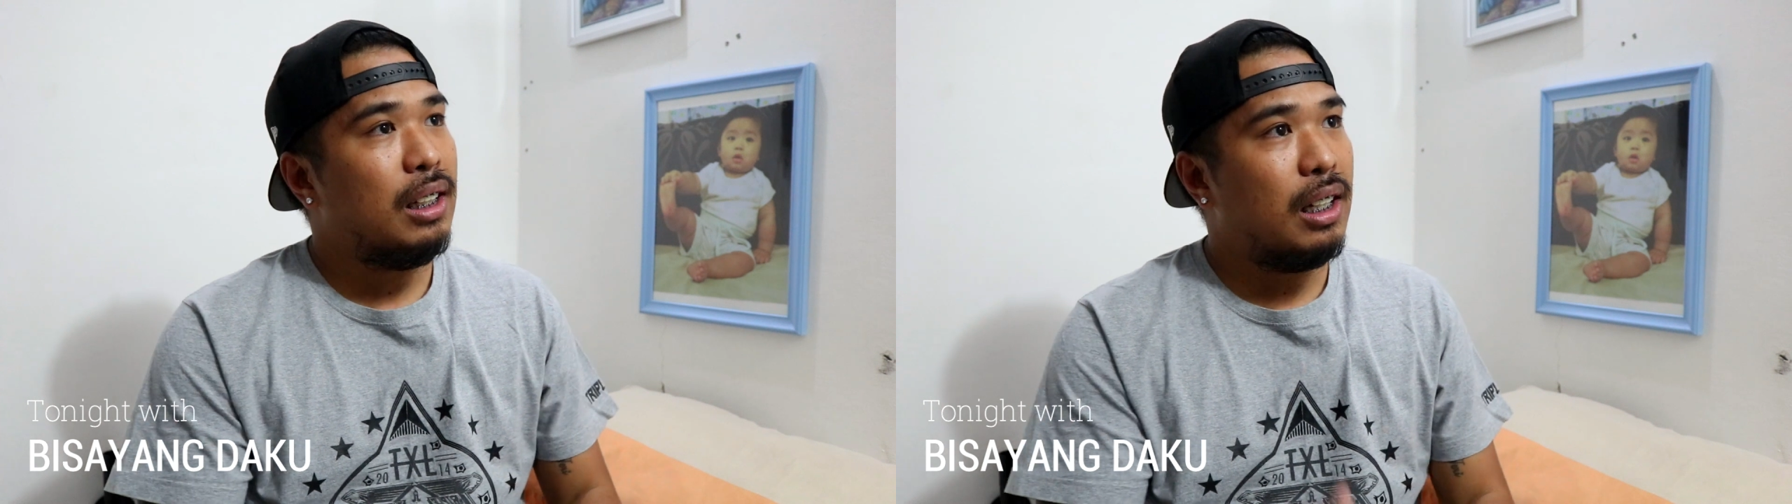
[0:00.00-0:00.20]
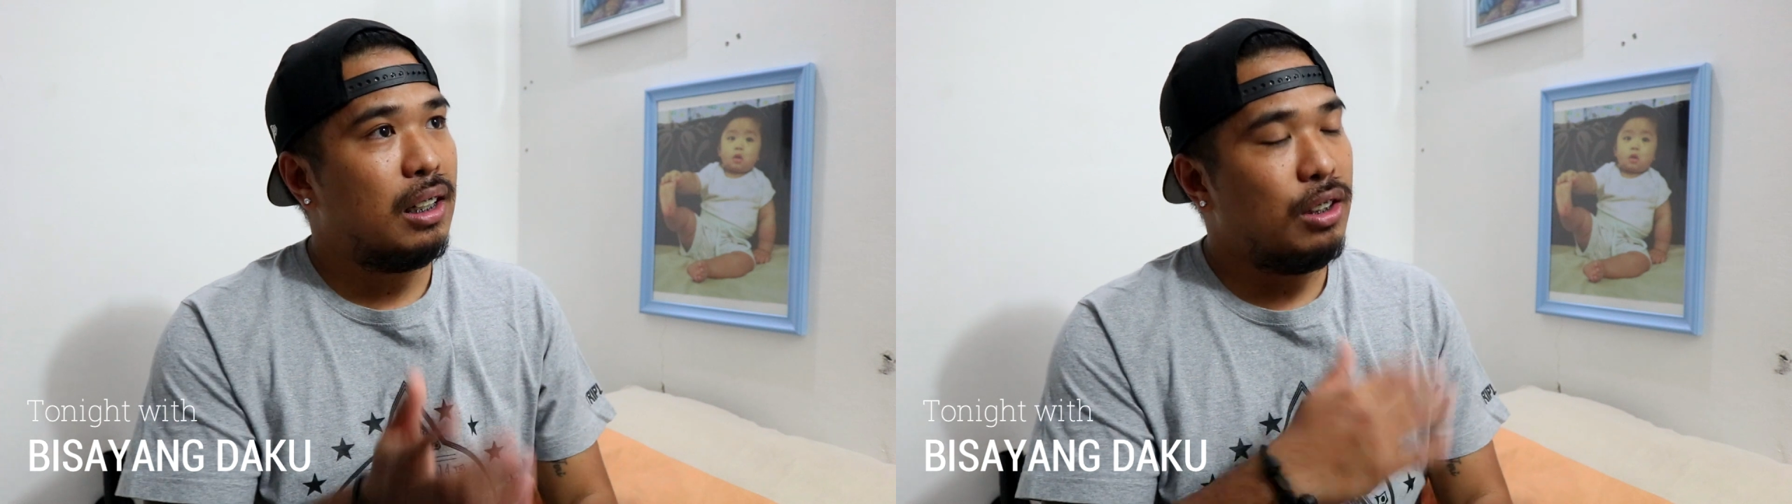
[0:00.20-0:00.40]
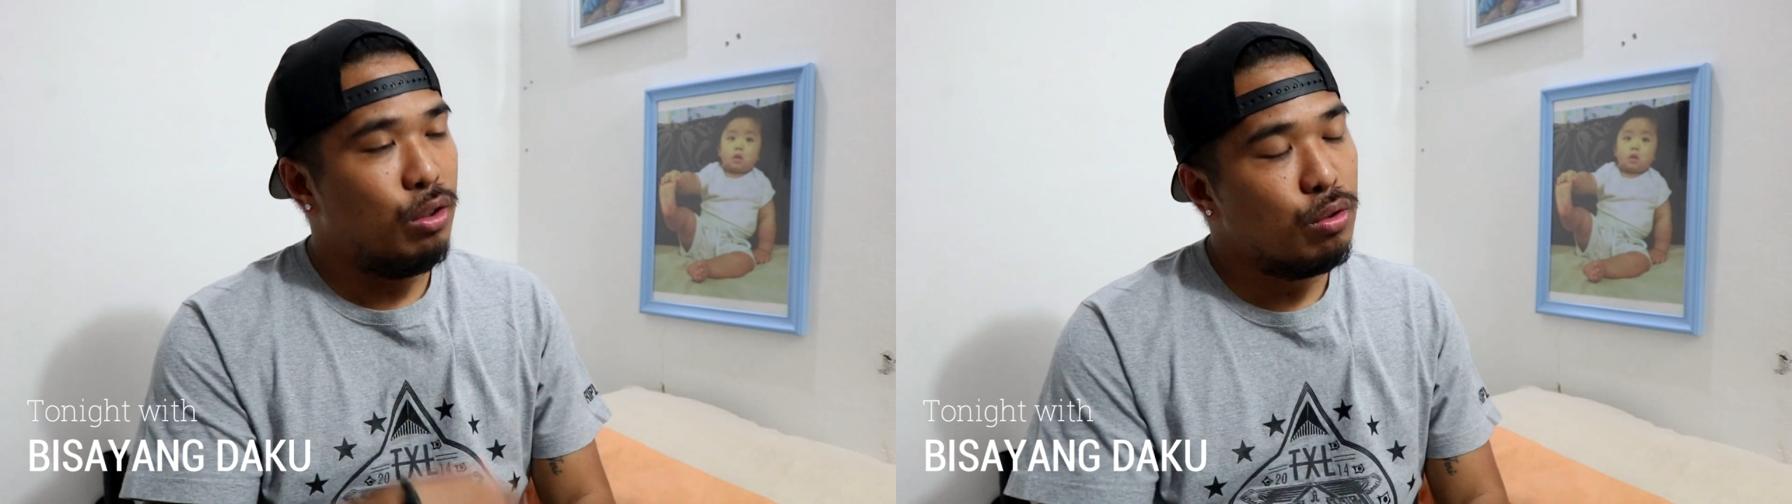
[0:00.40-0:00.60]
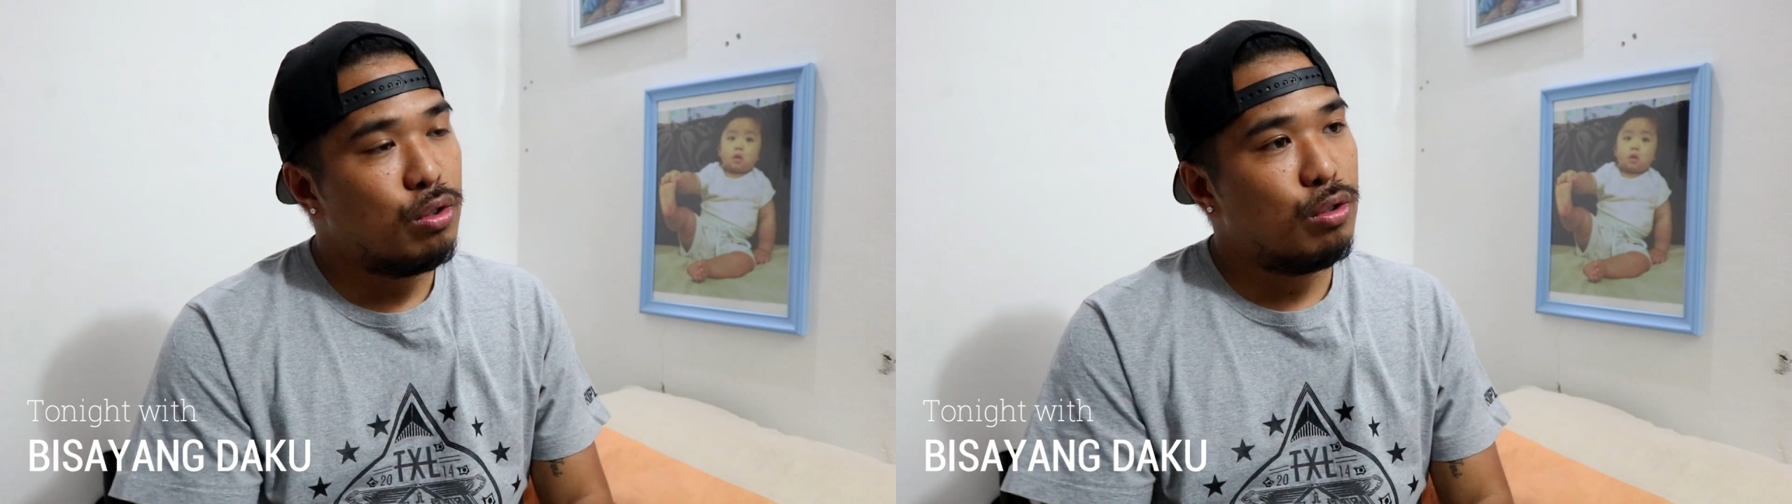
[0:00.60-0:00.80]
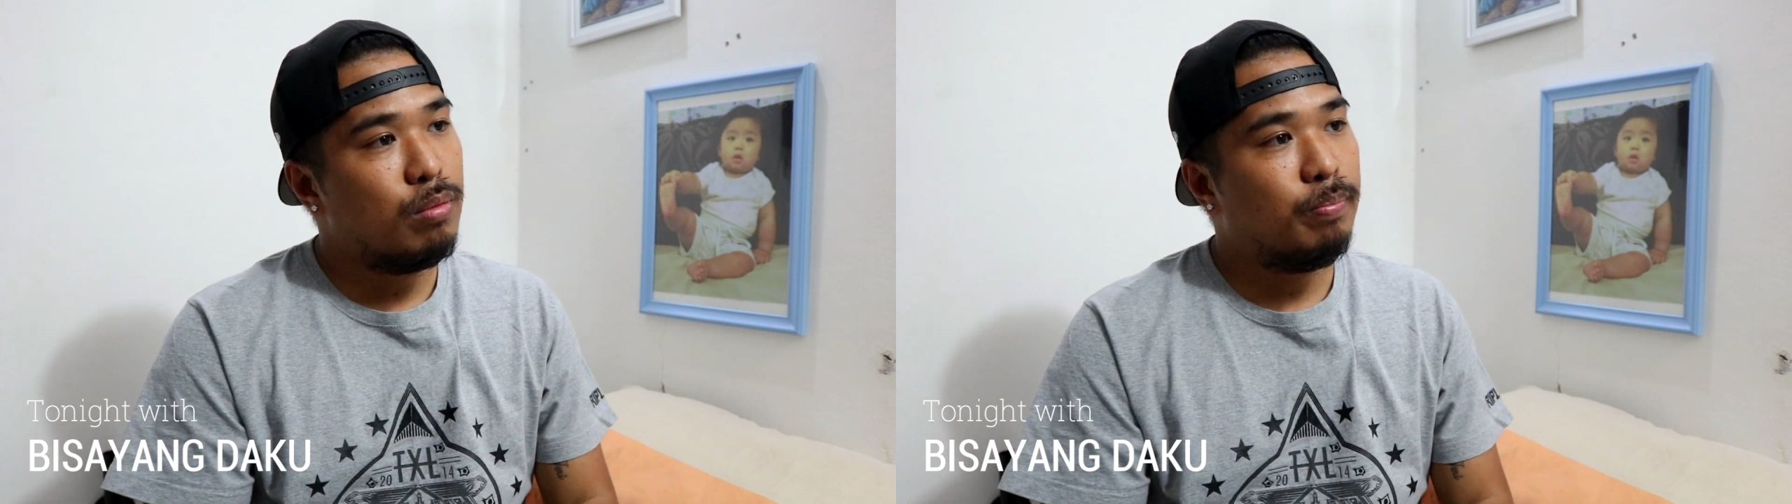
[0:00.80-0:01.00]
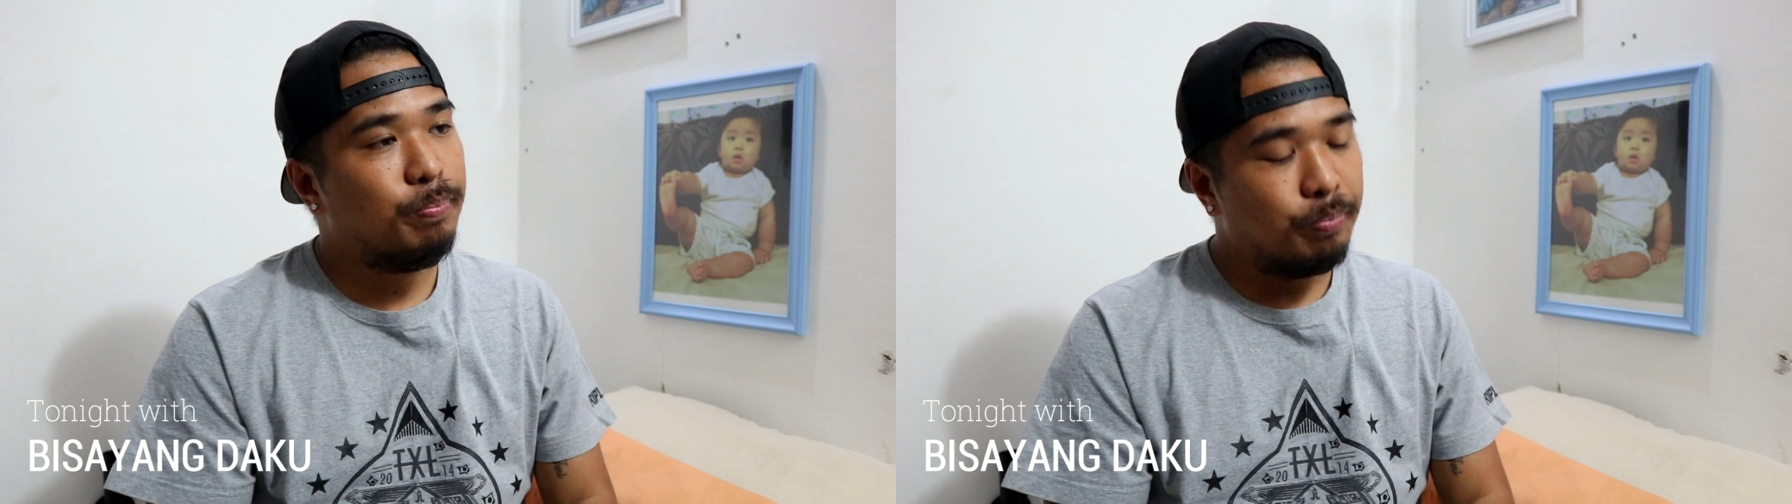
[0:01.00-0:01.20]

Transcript: ng YouTube